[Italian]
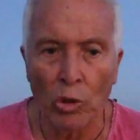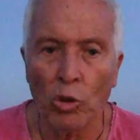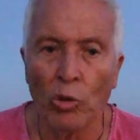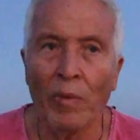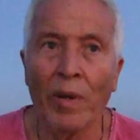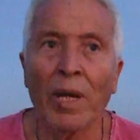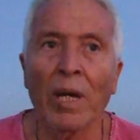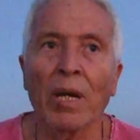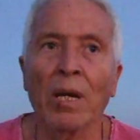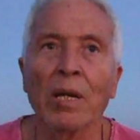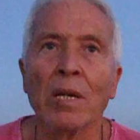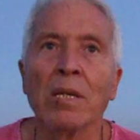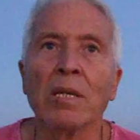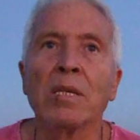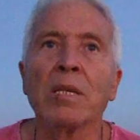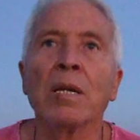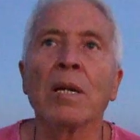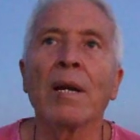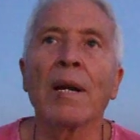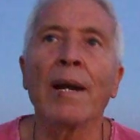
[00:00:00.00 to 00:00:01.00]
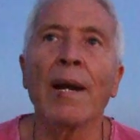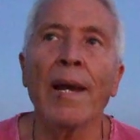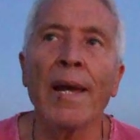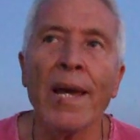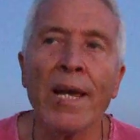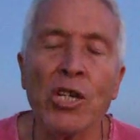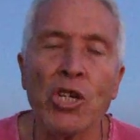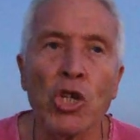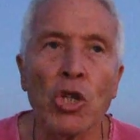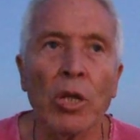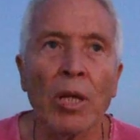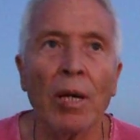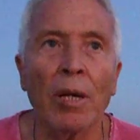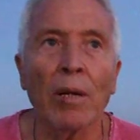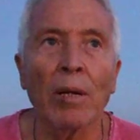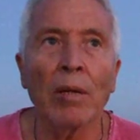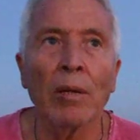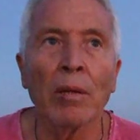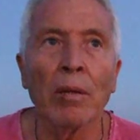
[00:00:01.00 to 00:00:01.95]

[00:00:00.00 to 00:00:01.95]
dove si recita